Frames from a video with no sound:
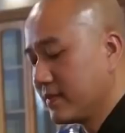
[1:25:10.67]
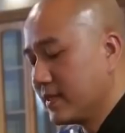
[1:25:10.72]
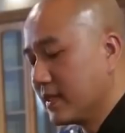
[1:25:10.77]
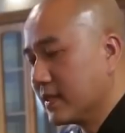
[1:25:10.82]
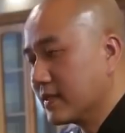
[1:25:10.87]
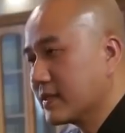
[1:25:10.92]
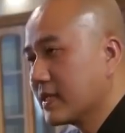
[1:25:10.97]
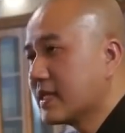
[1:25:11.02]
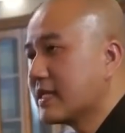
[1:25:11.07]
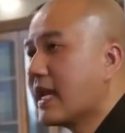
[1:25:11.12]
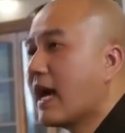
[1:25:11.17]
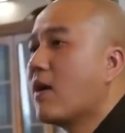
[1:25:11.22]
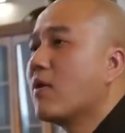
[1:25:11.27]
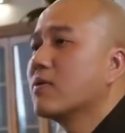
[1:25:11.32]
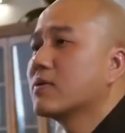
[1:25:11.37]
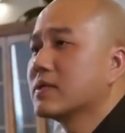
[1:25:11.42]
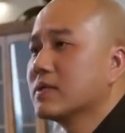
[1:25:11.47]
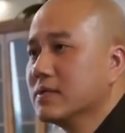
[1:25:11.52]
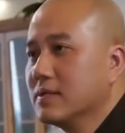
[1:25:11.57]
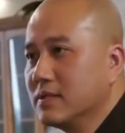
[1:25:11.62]
những cái
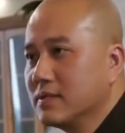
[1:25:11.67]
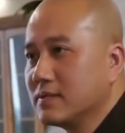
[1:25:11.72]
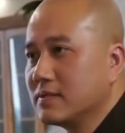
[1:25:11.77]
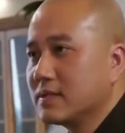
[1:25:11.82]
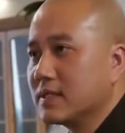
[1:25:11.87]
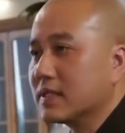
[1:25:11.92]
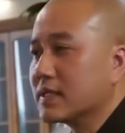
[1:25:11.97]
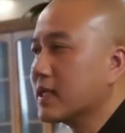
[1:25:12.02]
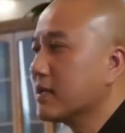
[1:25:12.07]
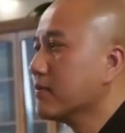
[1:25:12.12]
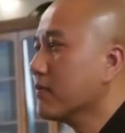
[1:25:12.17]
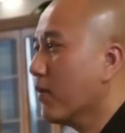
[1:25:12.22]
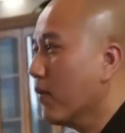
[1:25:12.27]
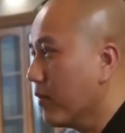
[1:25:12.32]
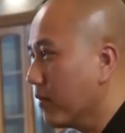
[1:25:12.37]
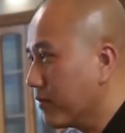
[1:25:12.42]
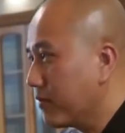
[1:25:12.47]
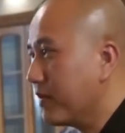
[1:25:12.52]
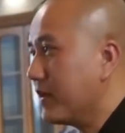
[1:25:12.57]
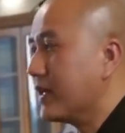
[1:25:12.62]
đau thương, những cái
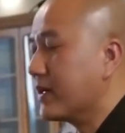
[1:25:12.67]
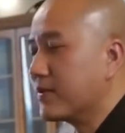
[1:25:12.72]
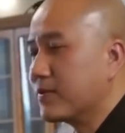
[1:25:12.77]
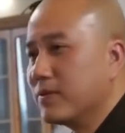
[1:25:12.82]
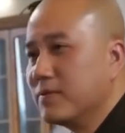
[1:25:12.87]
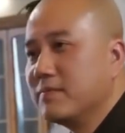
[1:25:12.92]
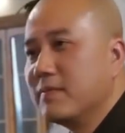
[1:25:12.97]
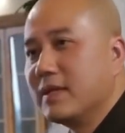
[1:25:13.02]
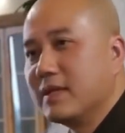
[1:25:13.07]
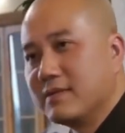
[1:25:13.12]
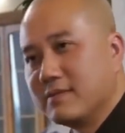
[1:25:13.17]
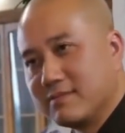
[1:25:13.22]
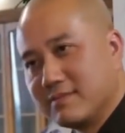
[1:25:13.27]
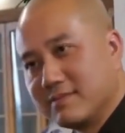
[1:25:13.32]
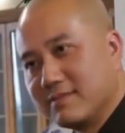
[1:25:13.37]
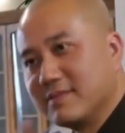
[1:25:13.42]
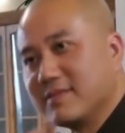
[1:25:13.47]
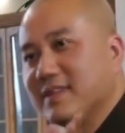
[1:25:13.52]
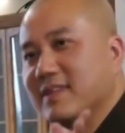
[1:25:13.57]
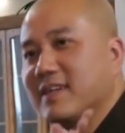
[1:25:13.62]
buồn phiền của mình
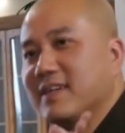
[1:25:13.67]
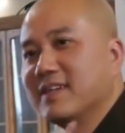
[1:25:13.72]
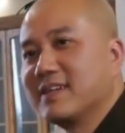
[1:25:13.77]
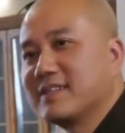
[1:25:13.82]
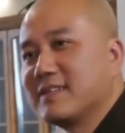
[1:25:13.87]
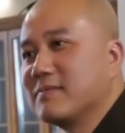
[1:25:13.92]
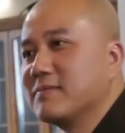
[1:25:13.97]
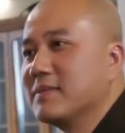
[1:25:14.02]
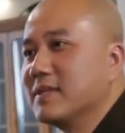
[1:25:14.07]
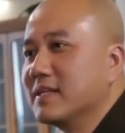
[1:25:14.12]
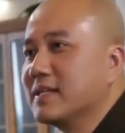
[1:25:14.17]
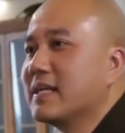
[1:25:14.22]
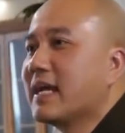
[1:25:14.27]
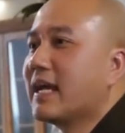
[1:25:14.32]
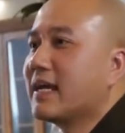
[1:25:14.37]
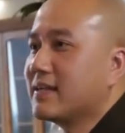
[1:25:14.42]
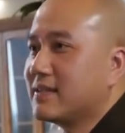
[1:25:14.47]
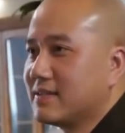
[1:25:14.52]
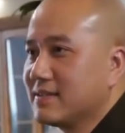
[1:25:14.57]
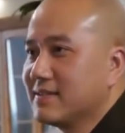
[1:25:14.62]
trong những
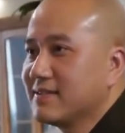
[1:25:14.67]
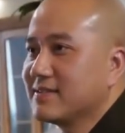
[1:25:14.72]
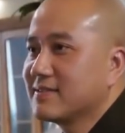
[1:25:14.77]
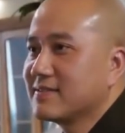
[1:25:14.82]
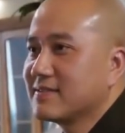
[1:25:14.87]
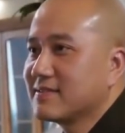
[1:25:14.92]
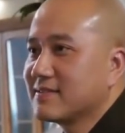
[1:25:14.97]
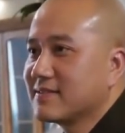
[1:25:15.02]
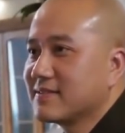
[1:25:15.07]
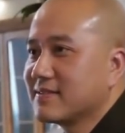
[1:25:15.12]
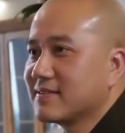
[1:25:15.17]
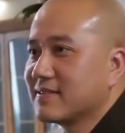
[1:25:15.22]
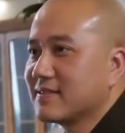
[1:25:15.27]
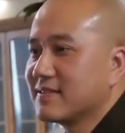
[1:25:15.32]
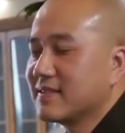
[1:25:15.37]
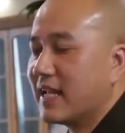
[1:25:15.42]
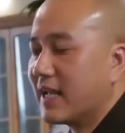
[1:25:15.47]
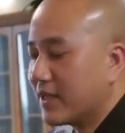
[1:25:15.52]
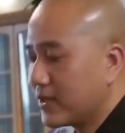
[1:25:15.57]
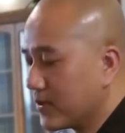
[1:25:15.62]
ngày trước
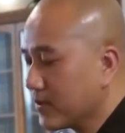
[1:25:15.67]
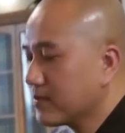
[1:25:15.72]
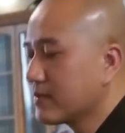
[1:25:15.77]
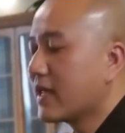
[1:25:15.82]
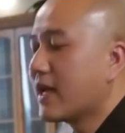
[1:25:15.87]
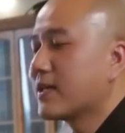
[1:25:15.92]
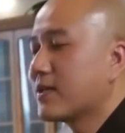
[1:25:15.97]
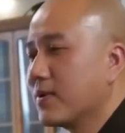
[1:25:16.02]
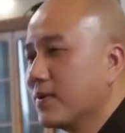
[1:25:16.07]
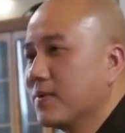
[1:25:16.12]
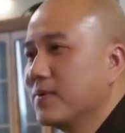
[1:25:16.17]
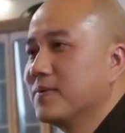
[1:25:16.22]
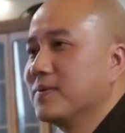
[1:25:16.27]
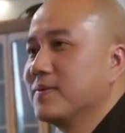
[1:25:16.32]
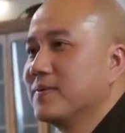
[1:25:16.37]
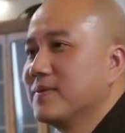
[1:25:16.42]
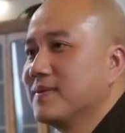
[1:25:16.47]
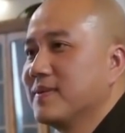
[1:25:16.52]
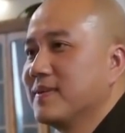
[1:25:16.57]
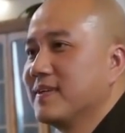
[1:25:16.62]
để chúng ta tu.
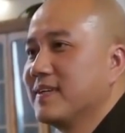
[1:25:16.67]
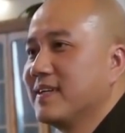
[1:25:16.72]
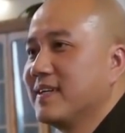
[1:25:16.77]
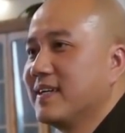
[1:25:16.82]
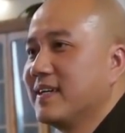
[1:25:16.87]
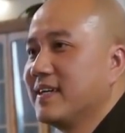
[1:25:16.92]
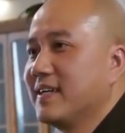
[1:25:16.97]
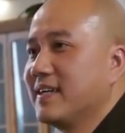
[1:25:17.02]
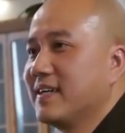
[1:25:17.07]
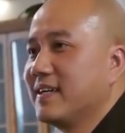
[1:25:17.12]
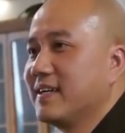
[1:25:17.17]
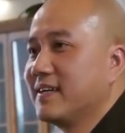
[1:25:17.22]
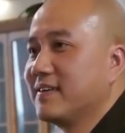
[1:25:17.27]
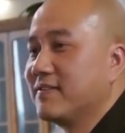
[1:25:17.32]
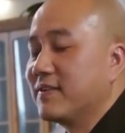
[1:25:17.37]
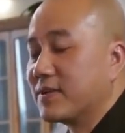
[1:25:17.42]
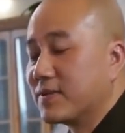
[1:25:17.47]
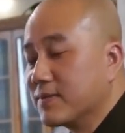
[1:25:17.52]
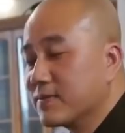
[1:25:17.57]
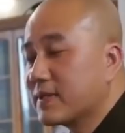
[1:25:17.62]

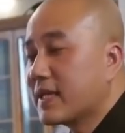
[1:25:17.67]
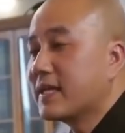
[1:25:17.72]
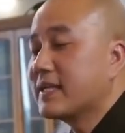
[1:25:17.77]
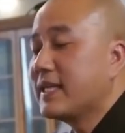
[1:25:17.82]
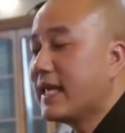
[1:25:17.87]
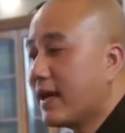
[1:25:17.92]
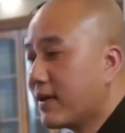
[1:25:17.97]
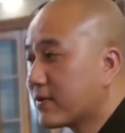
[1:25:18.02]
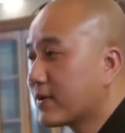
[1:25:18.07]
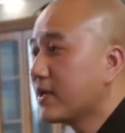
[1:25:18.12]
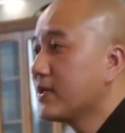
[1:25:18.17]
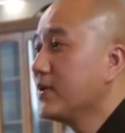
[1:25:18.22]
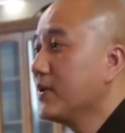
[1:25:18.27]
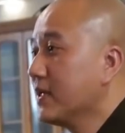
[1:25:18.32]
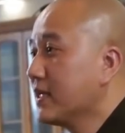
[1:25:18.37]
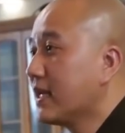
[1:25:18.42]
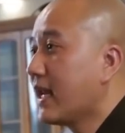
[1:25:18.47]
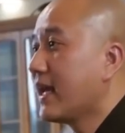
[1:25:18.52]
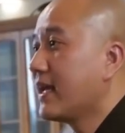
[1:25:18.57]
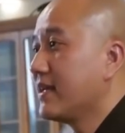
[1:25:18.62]
Và chúng ta gieo cái
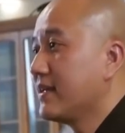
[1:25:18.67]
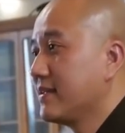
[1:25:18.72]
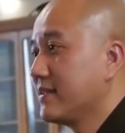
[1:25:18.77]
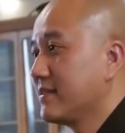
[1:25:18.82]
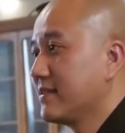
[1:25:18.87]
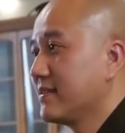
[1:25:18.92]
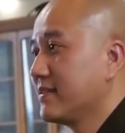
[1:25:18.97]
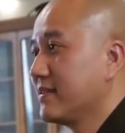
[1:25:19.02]
duyên này.